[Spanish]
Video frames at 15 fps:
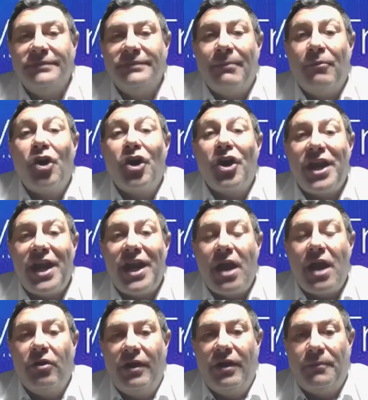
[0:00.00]

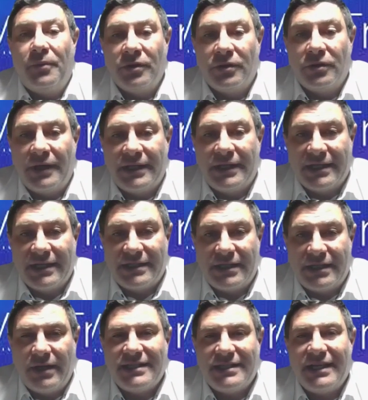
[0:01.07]
algún, digamos, riesgo desde el
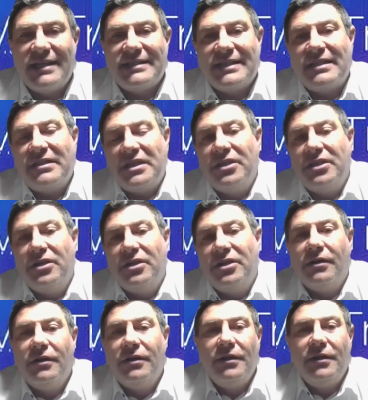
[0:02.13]
punto de vista de seguridad. Así que en